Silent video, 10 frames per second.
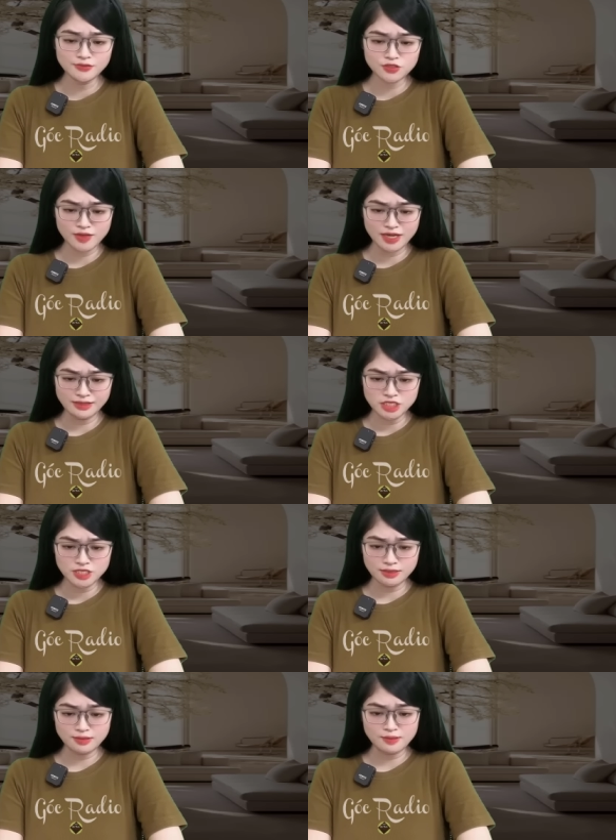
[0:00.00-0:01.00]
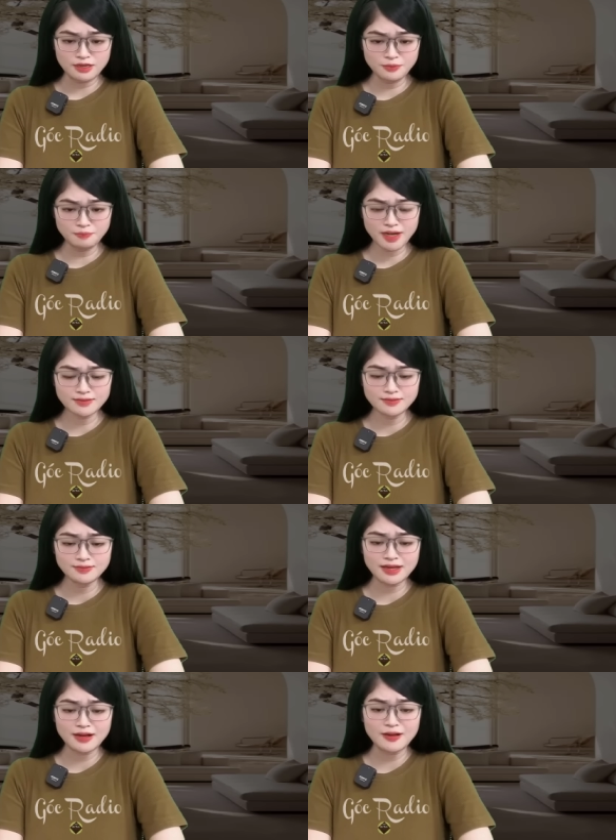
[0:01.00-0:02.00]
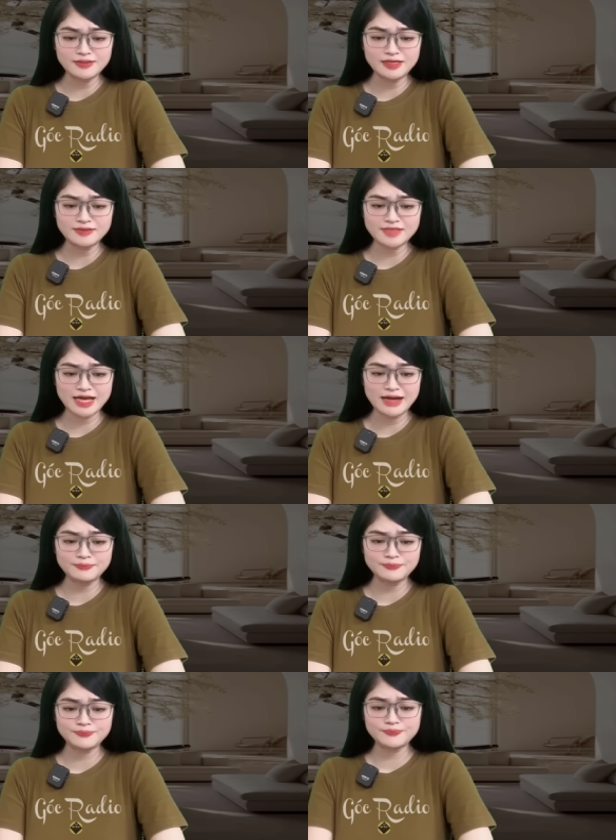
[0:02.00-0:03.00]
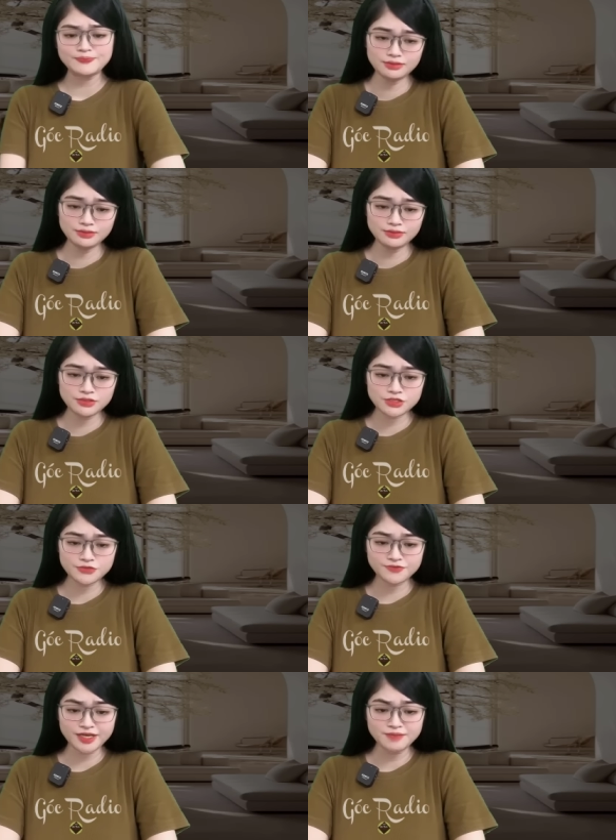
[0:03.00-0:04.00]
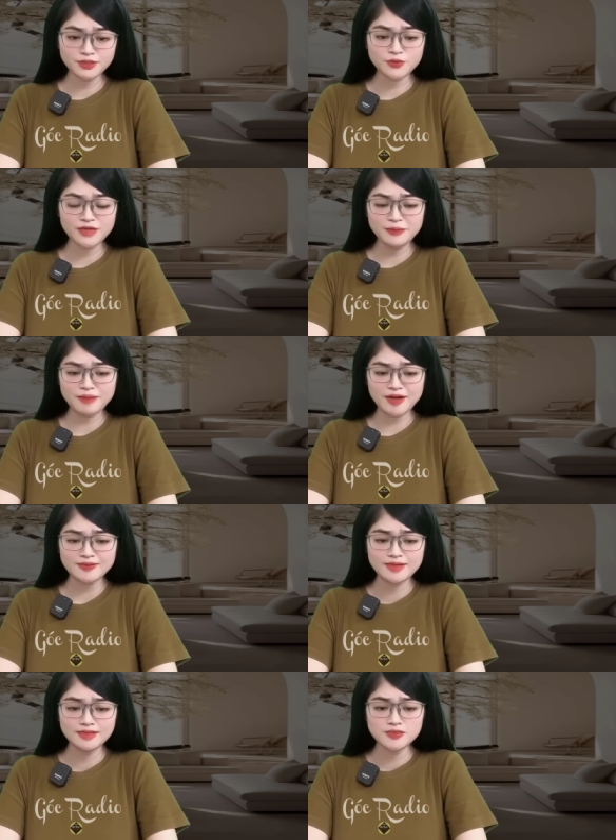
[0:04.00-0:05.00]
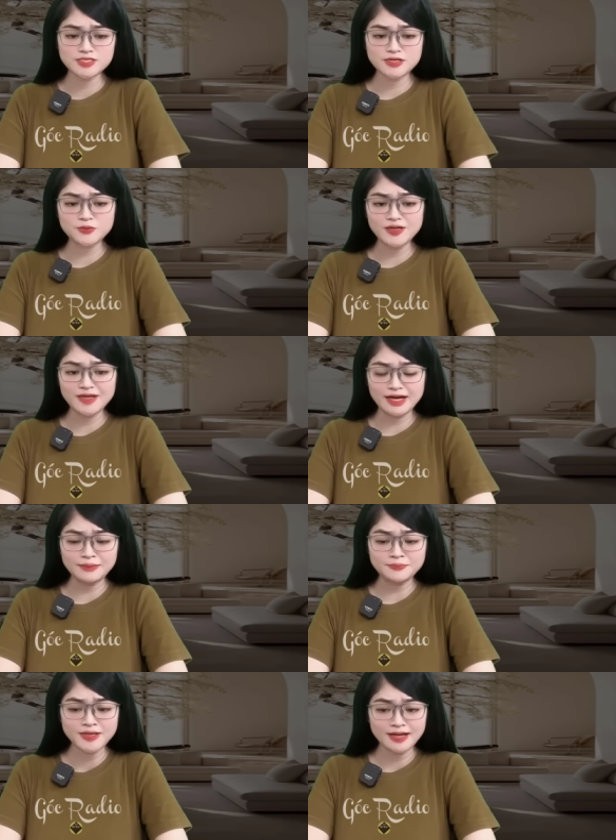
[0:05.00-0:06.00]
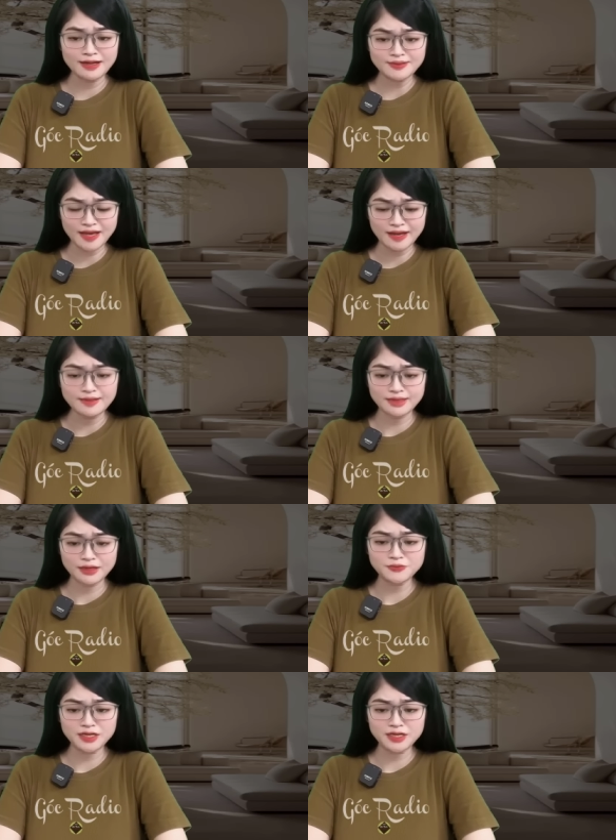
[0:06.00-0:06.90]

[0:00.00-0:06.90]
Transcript: Cho nên chỉ cần liếc mắt là họ nhận ra chiếc váy mà tôi đang mặc chẳng qua là hàng nhái cao